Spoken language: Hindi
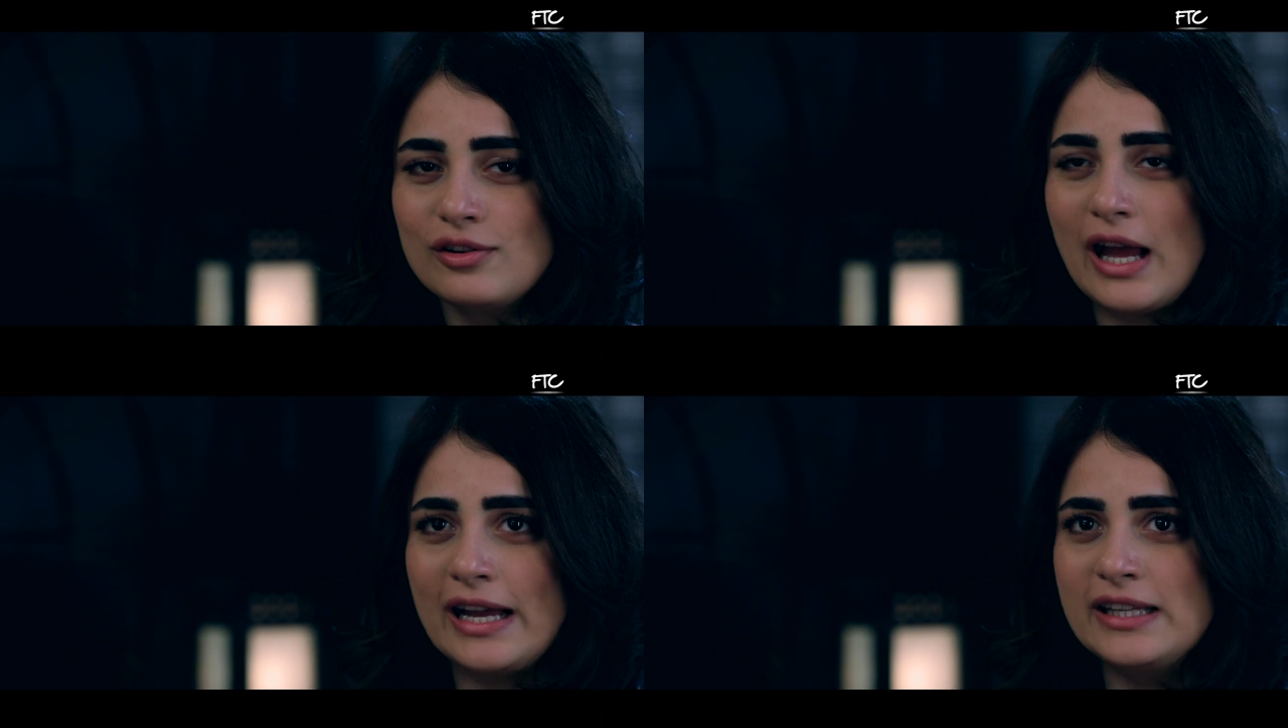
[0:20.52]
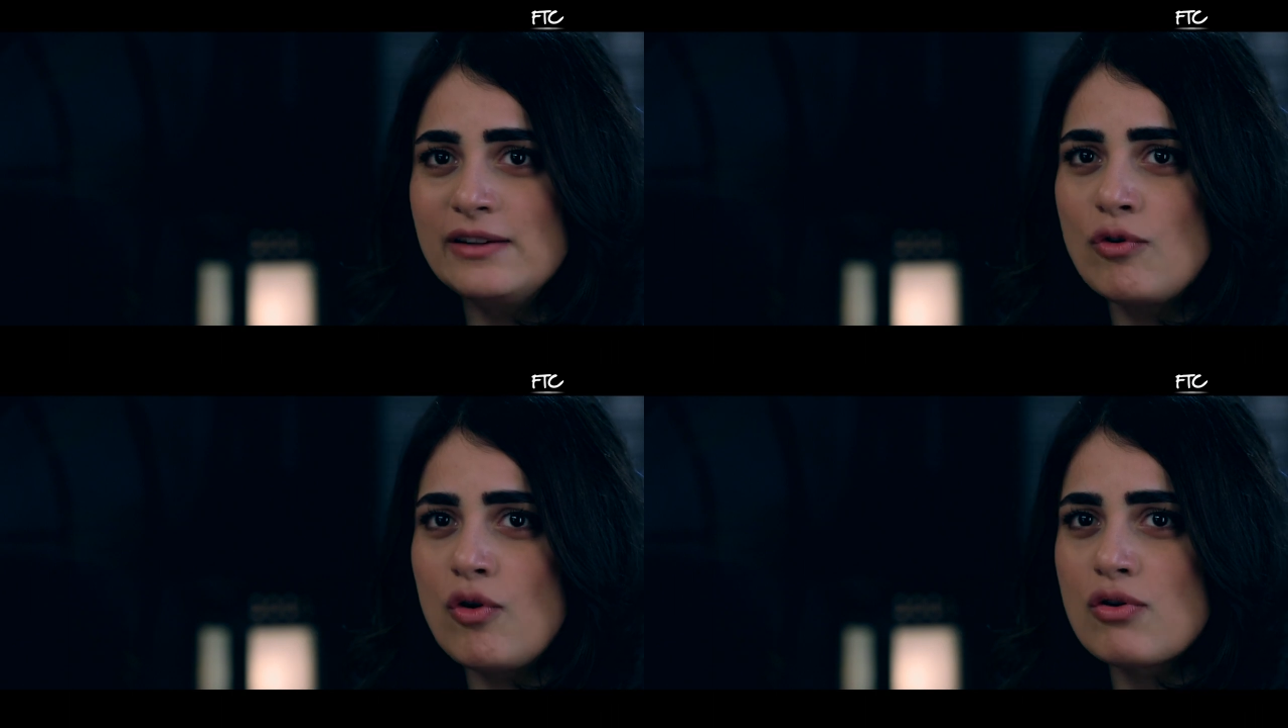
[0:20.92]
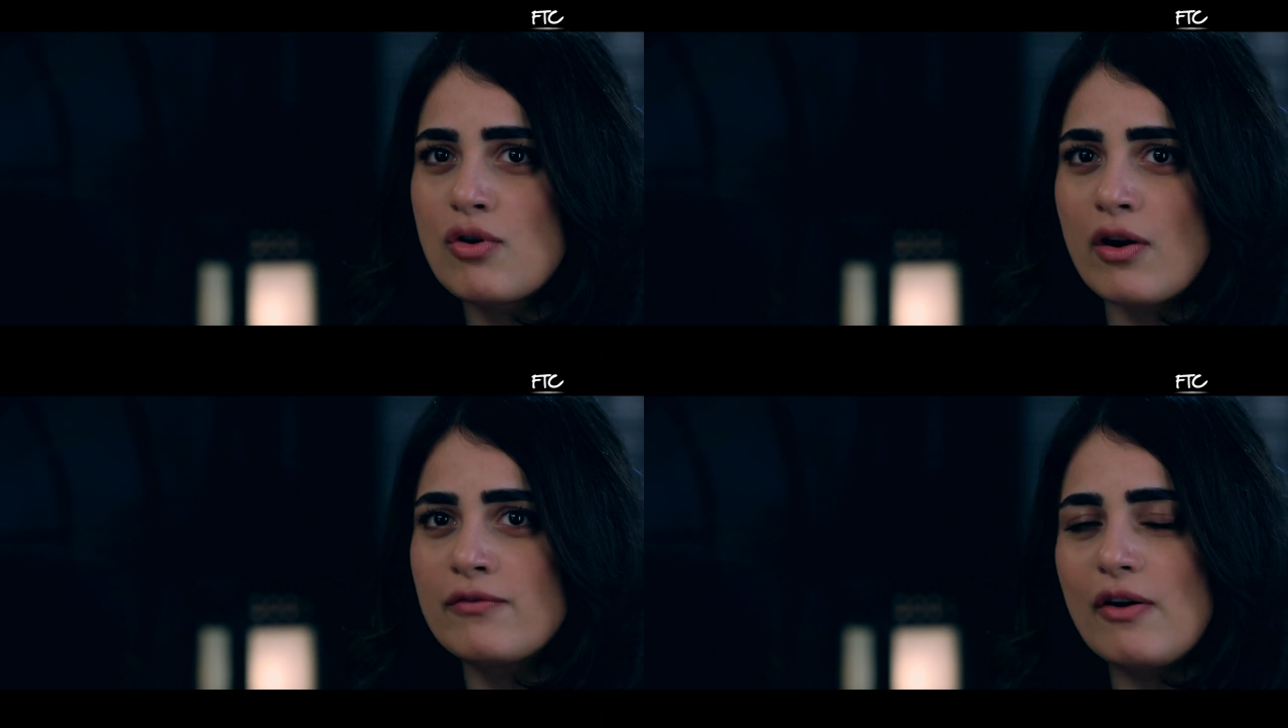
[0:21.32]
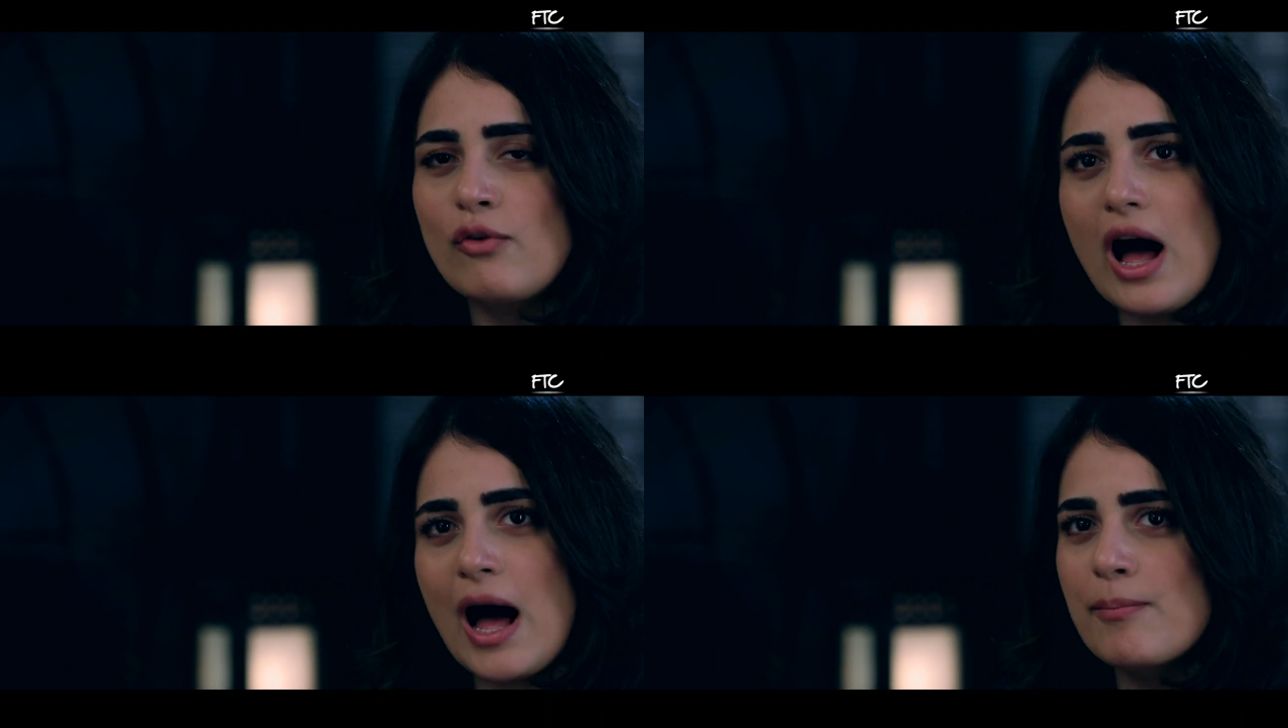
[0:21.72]
तो आई थिंक वो कौन
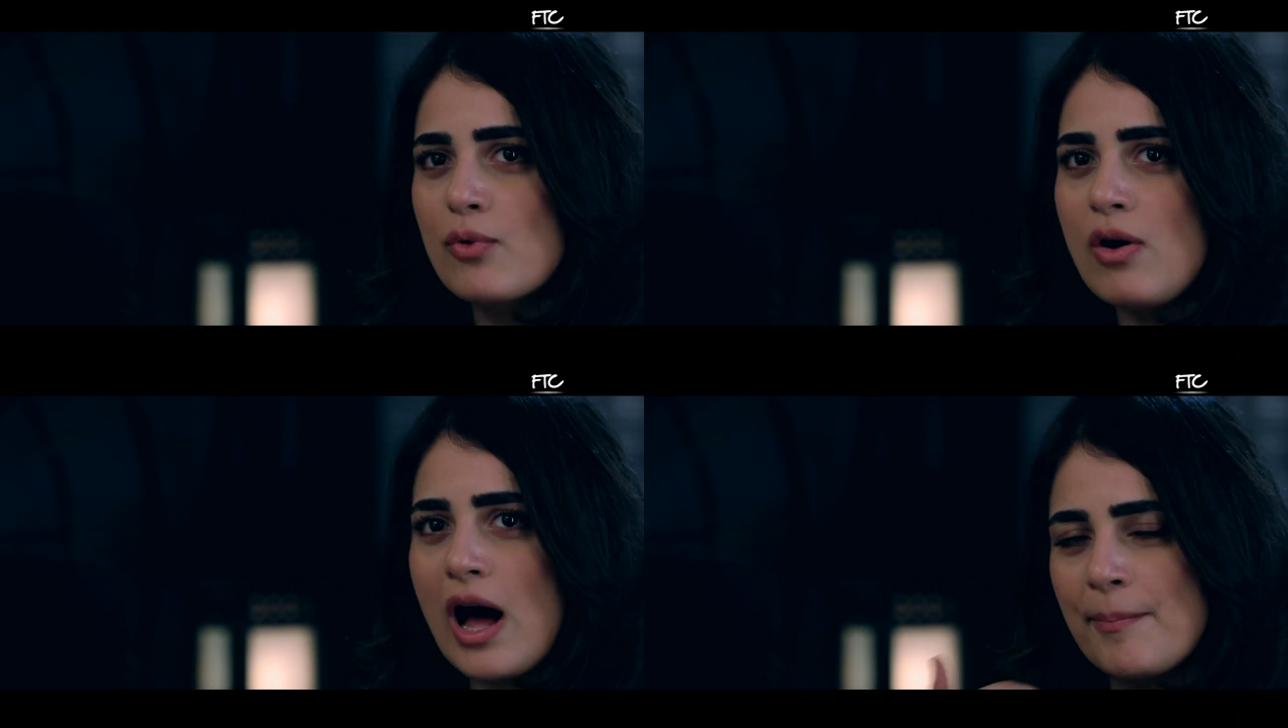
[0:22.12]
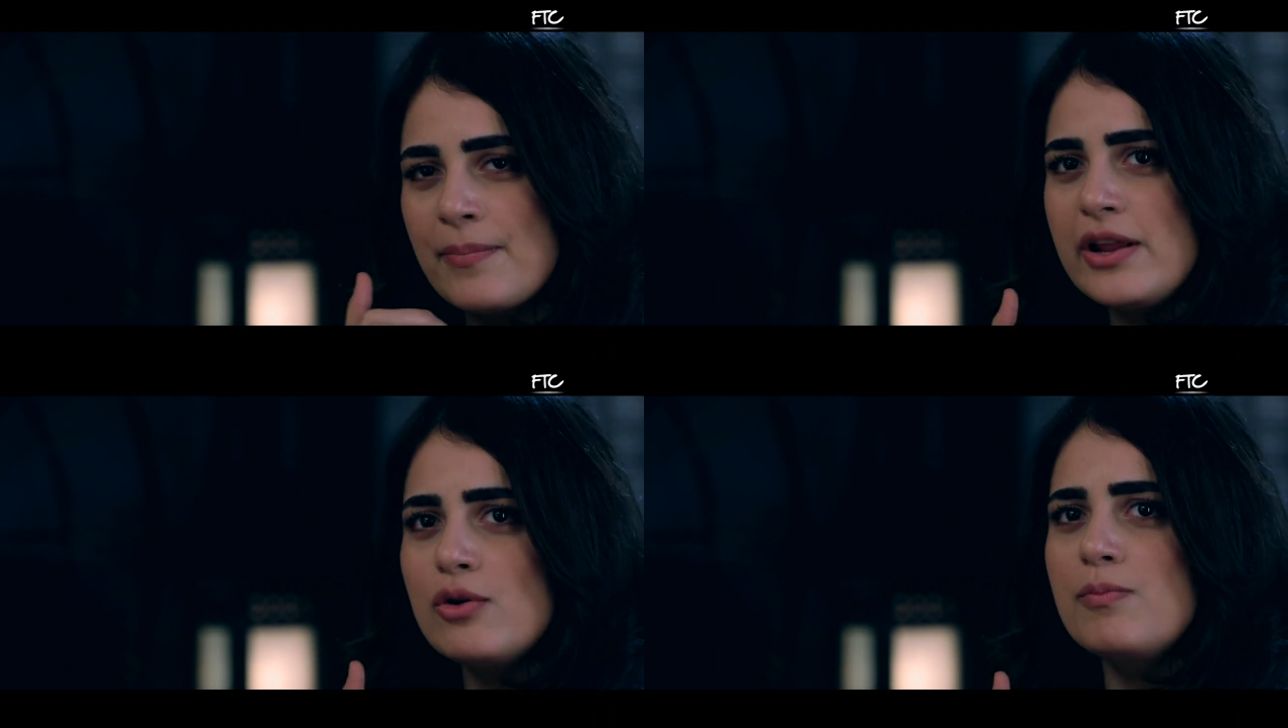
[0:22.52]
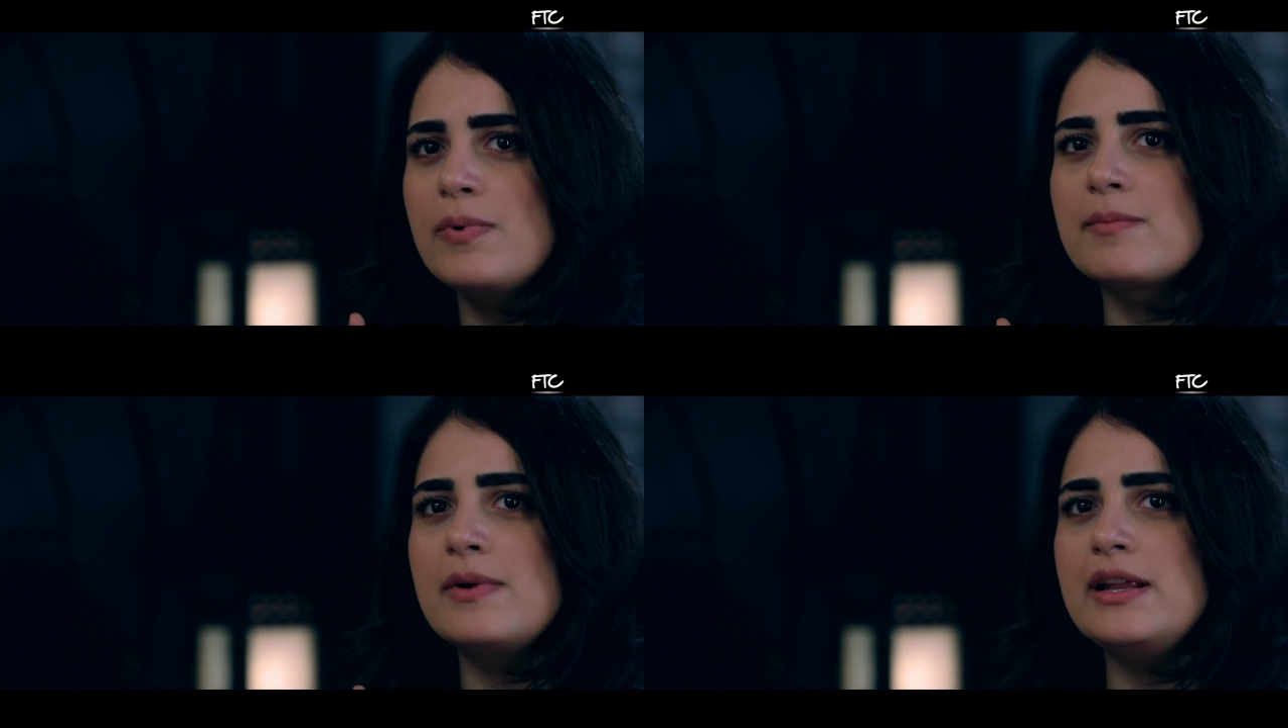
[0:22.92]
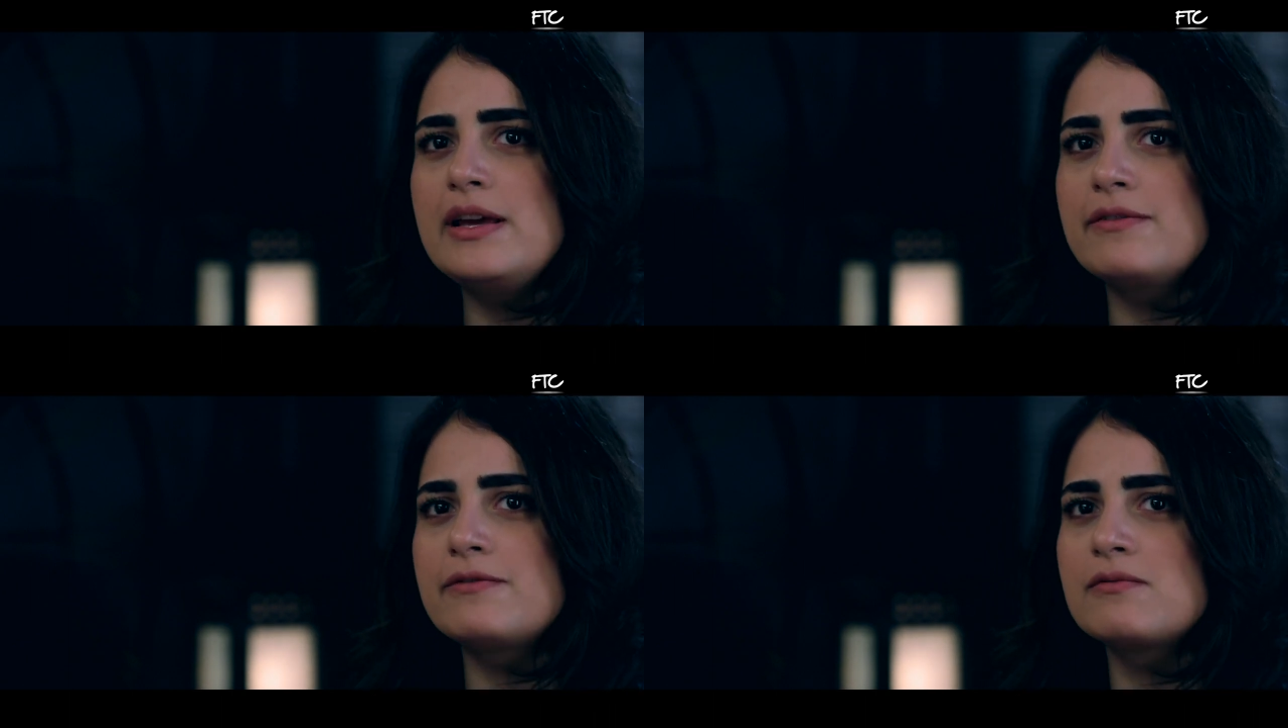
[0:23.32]
वो आपको अपने ऊपर
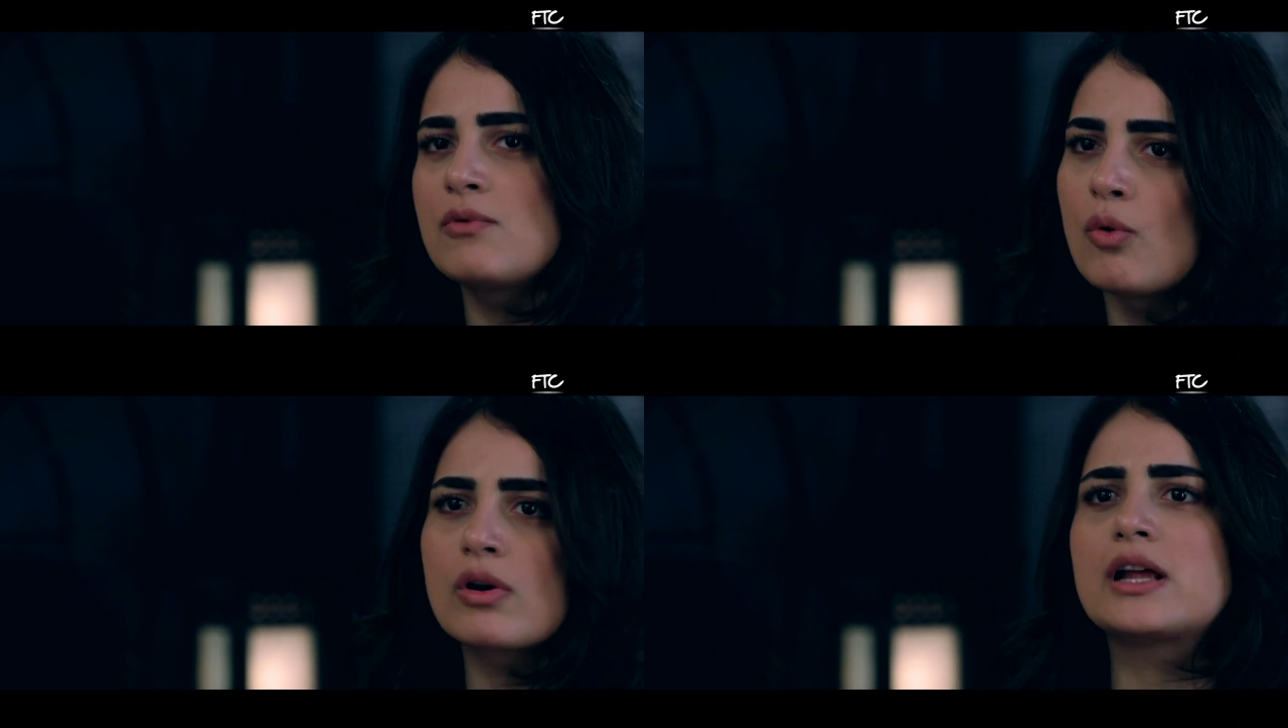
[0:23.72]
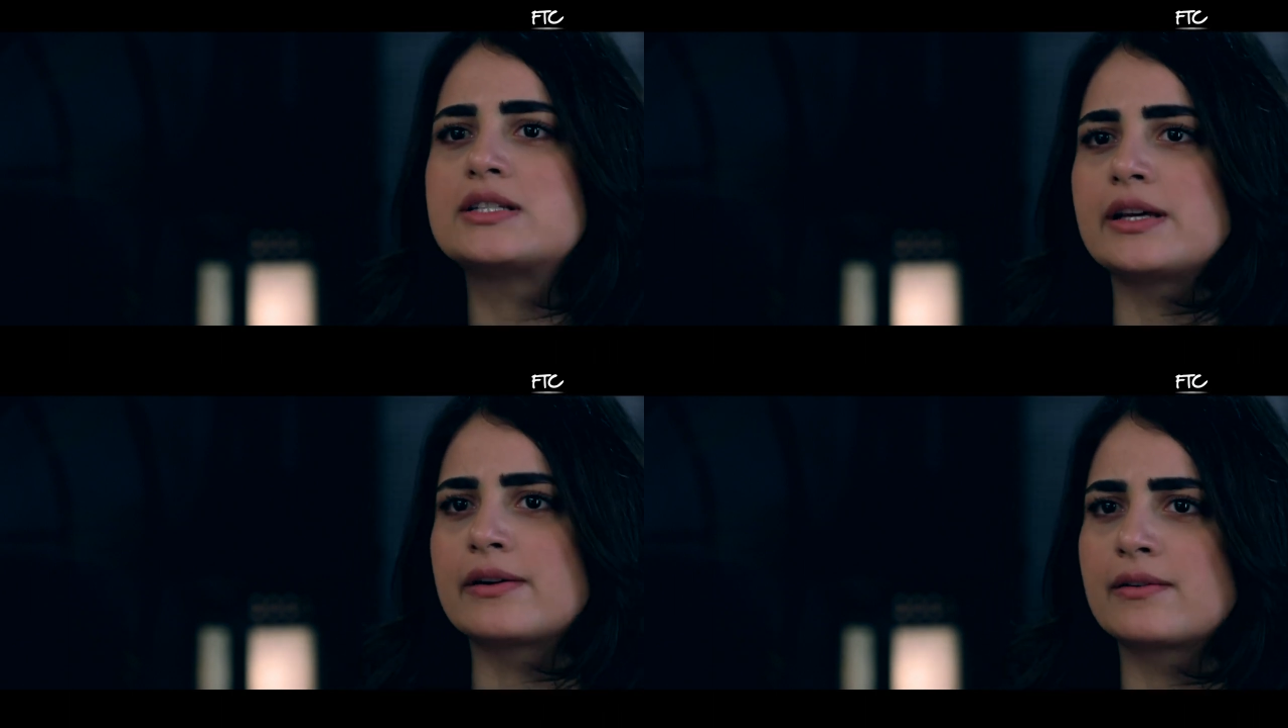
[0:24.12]
बिलीव होना चाहिए